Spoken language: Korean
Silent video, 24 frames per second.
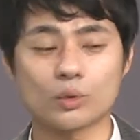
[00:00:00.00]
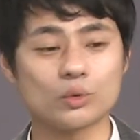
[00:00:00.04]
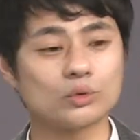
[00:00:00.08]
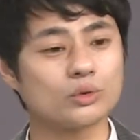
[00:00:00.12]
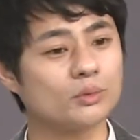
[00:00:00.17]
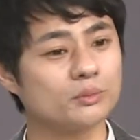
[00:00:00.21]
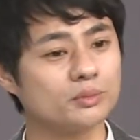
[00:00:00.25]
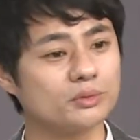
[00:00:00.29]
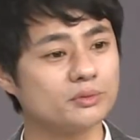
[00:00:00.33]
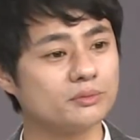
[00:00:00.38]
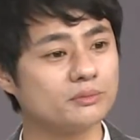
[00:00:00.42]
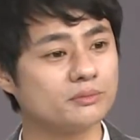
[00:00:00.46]

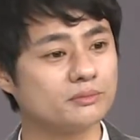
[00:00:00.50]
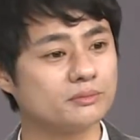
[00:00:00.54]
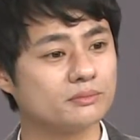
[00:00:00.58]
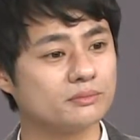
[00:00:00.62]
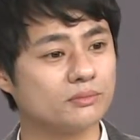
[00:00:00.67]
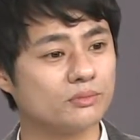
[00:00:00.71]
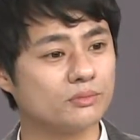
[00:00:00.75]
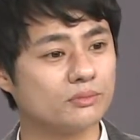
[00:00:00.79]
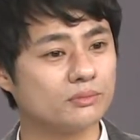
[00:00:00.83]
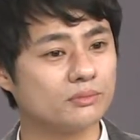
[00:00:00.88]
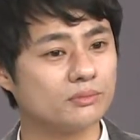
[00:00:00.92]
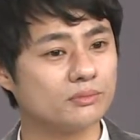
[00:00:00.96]
골동품
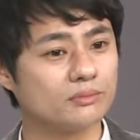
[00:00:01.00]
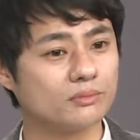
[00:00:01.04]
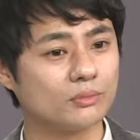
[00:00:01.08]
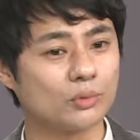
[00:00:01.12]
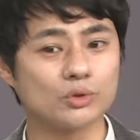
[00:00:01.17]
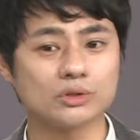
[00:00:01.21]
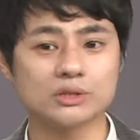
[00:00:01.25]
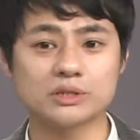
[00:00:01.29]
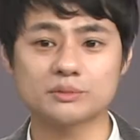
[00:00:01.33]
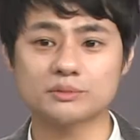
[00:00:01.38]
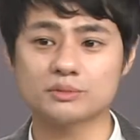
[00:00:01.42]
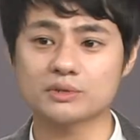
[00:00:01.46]

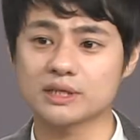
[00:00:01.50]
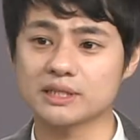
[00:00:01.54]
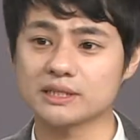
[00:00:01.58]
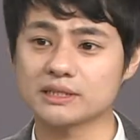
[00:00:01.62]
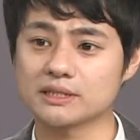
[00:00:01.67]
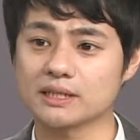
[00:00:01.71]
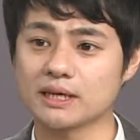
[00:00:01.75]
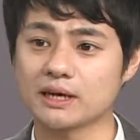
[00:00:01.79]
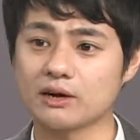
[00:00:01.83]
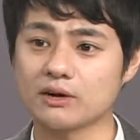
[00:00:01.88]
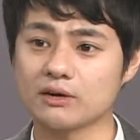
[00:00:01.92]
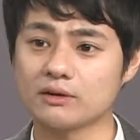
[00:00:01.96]
모으시는 분
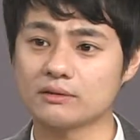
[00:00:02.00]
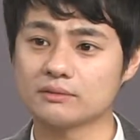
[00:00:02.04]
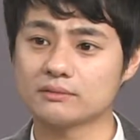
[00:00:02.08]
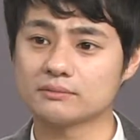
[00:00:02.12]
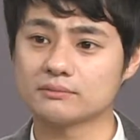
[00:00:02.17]
계시나요?